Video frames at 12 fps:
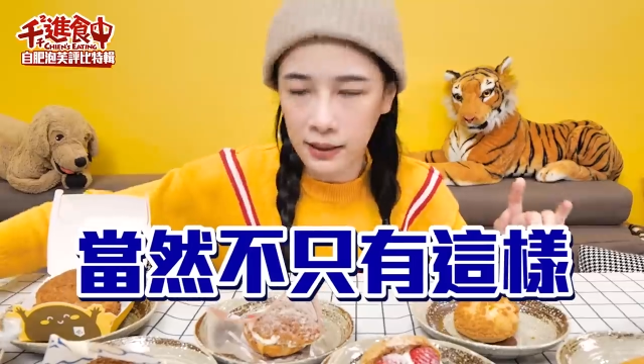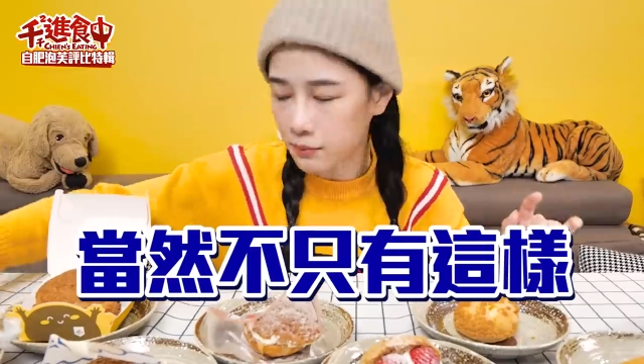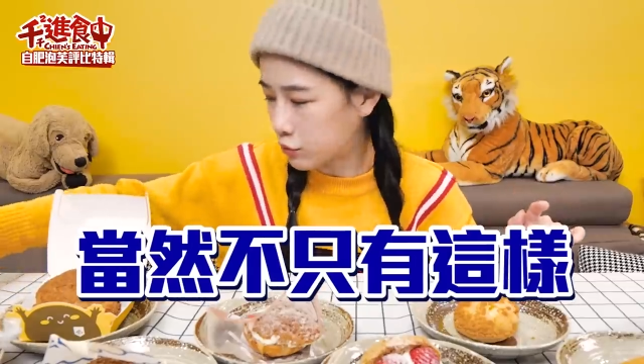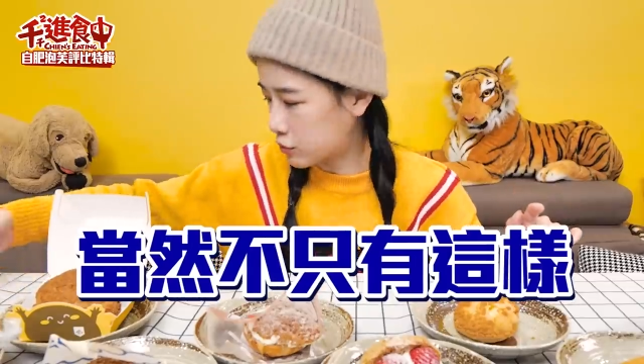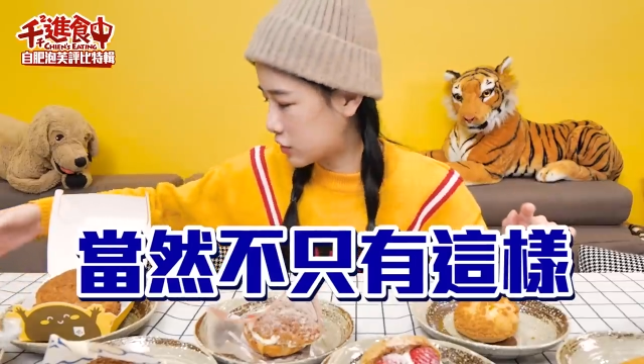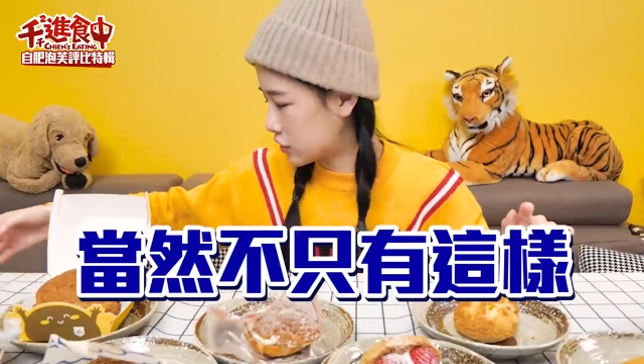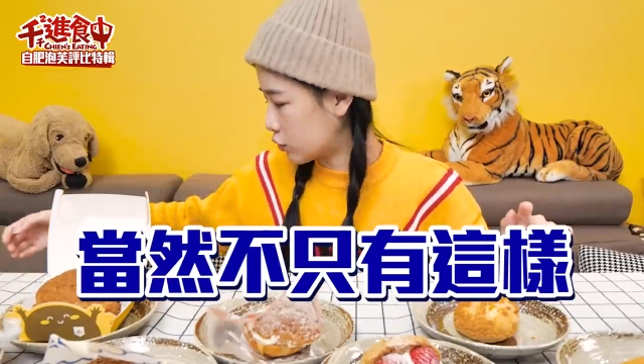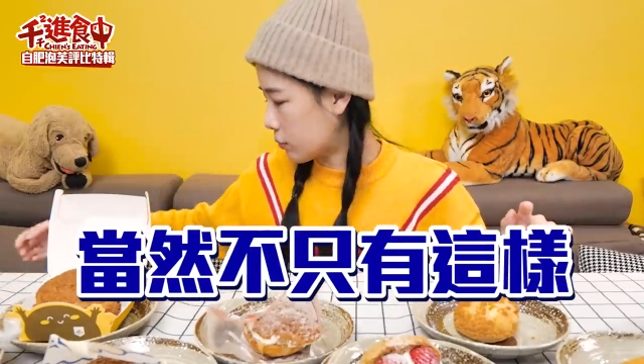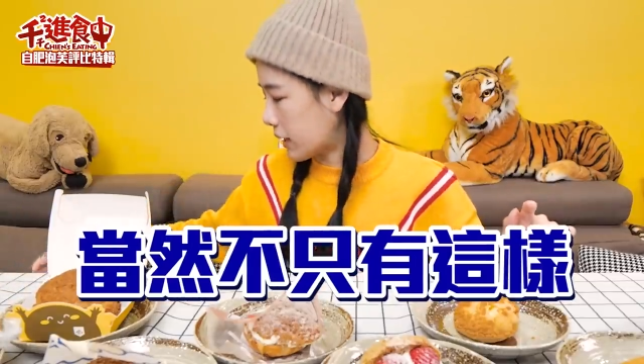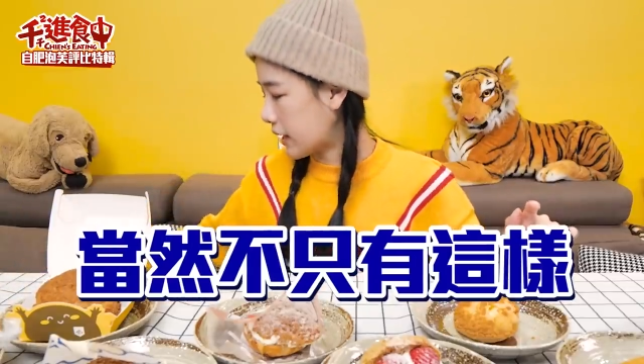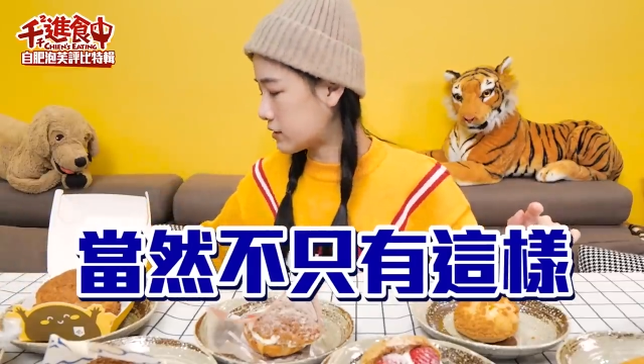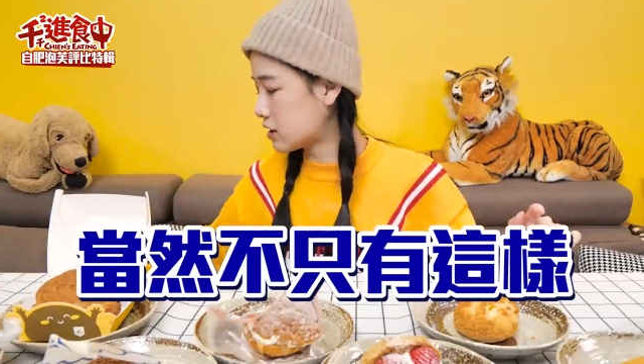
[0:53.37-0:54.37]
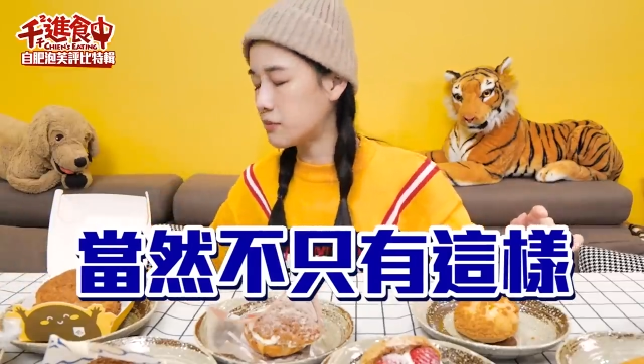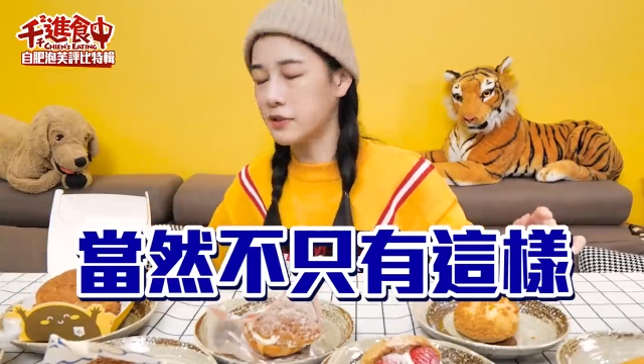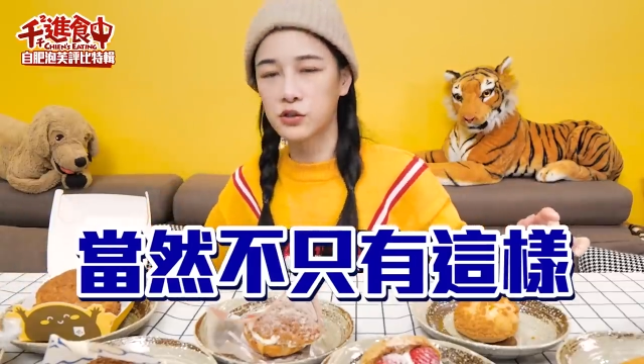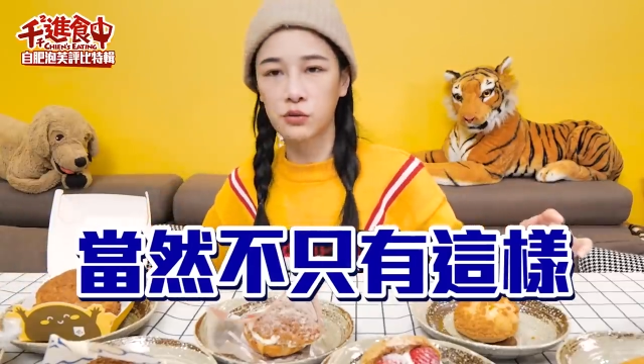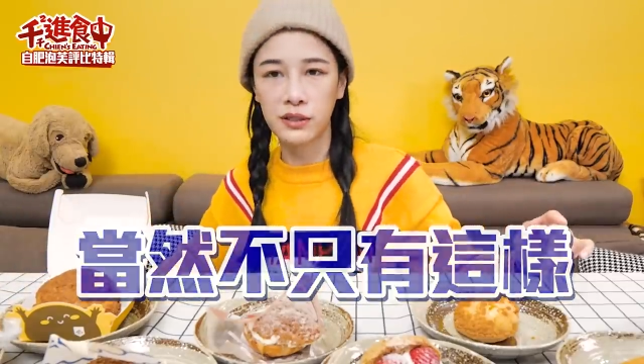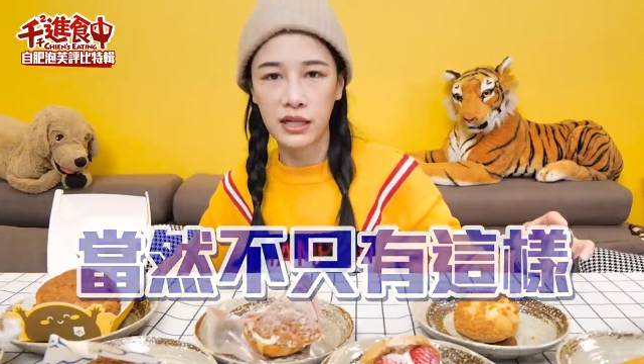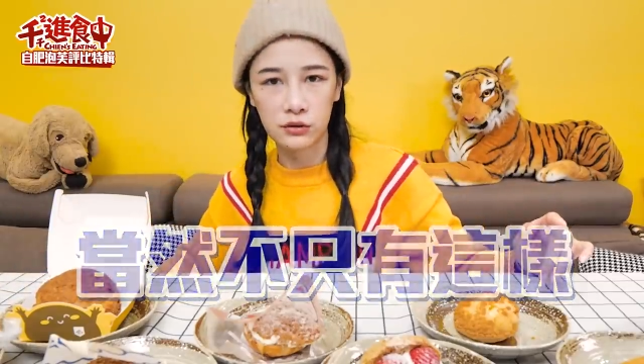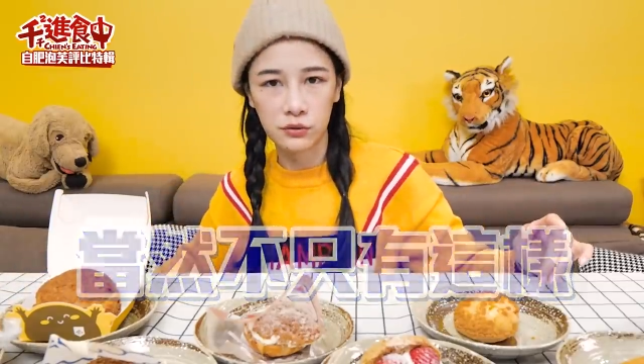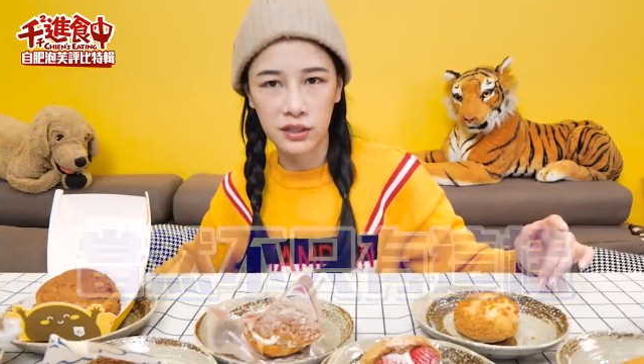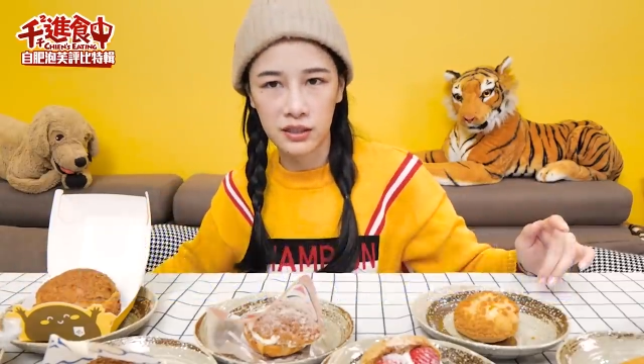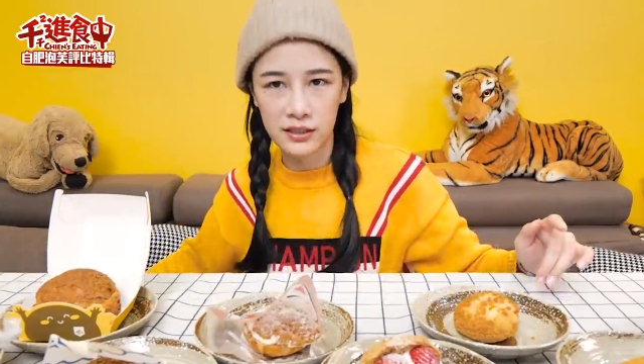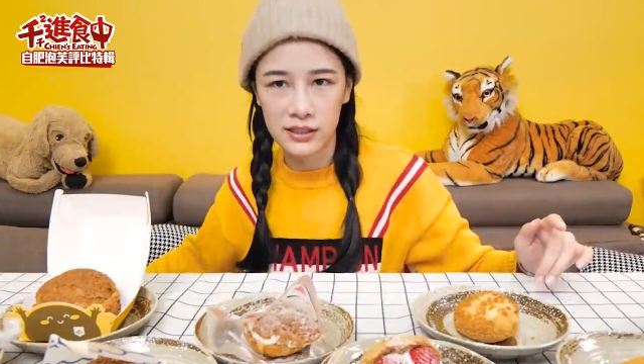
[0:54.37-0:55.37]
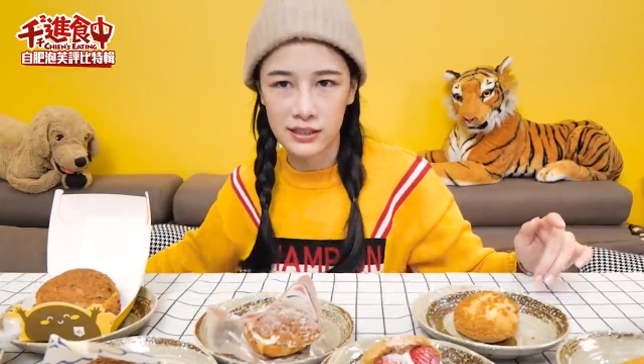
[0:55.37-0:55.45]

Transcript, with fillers: 但不是，我们还特别从台中订了一